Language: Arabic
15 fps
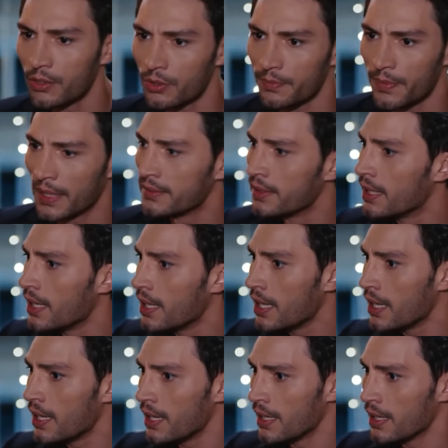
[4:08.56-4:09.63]
انا عم جن
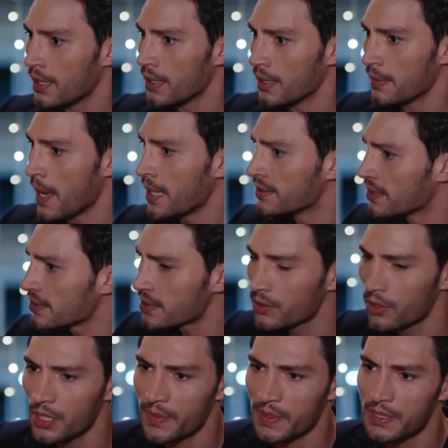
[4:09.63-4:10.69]
كيف
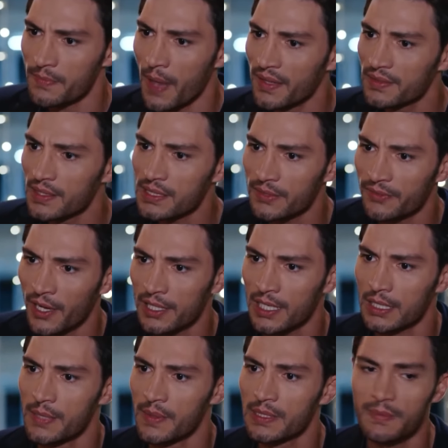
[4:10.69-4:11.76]
ما شفت وكيف ما
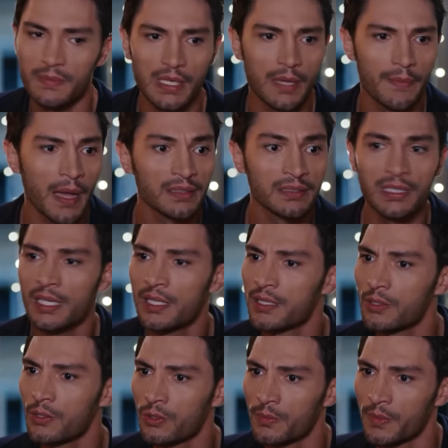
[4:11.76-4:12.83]
حسيت انا عم
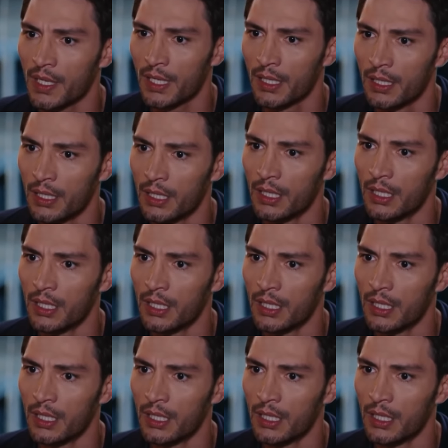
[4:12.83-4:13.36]
جن عم جن